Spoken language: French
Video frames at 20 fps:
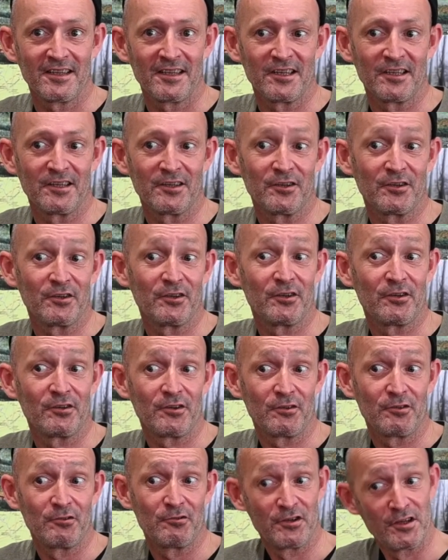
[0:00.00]

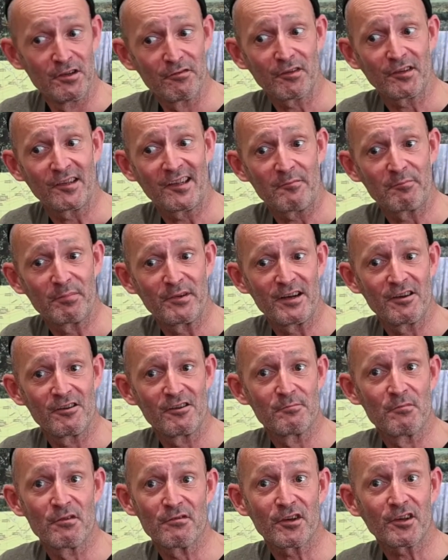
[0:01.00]
le livre s'appelle
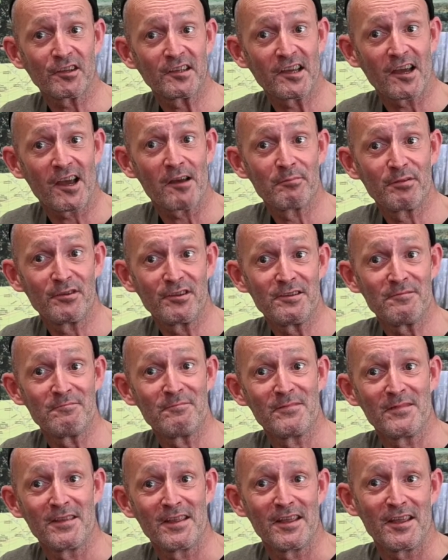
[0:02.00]
Mover Therapy.
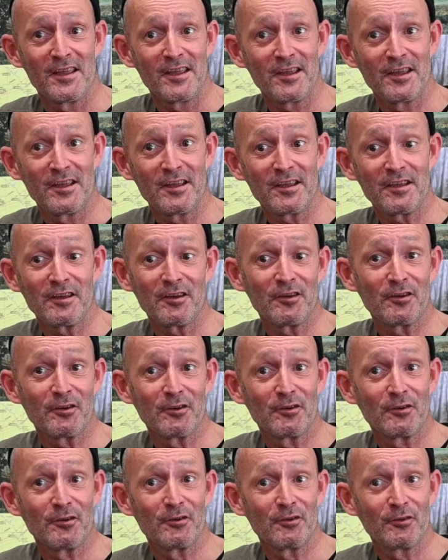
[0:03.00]
Et
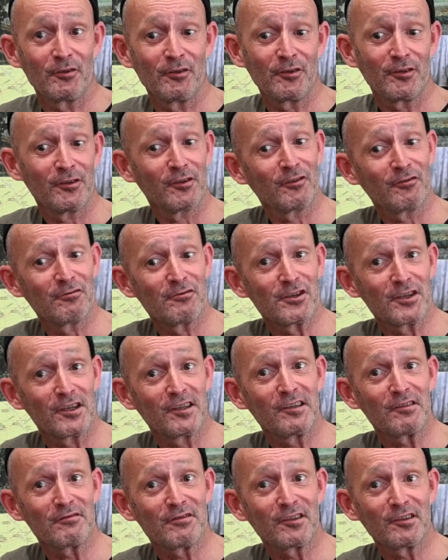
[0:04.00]
euh, c'est un sujet
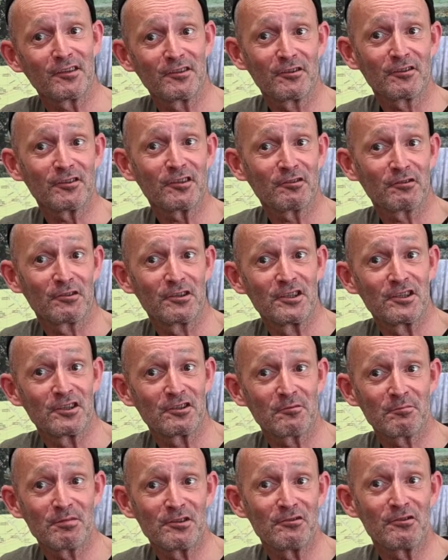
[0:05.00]
assez fascinant, c'est sur les
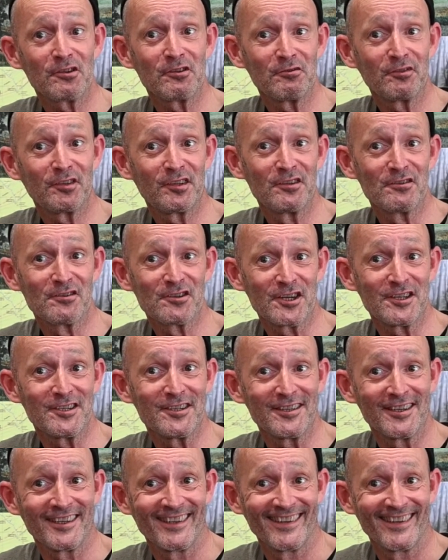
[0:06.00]
champignons hallucinogènes.